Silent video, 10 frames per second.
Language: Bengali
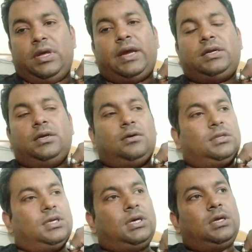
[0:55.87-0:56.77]
একটাই
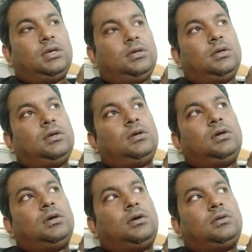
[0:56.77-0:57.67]
কথা
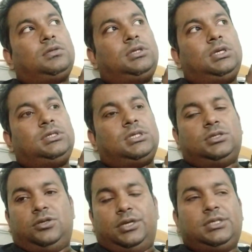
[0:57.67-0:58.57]
কত দিয়ে নিয়েছেন
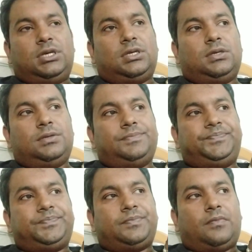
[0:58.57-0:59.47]
ছয় হাজার
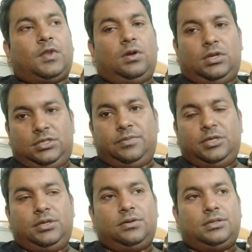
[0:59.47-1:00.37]
লসে
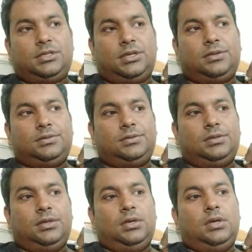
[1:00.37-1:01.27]
বিক্রি করছেন
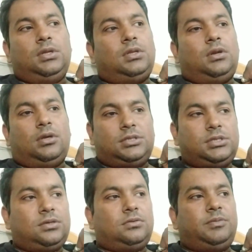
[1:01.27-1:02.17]
লসে
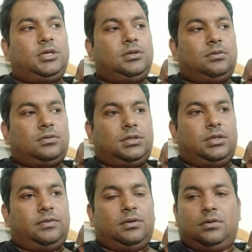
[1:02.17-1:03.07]
যেমন বিক্রি করতে
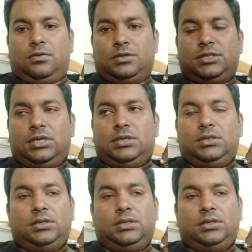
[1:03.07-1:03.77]
করছেন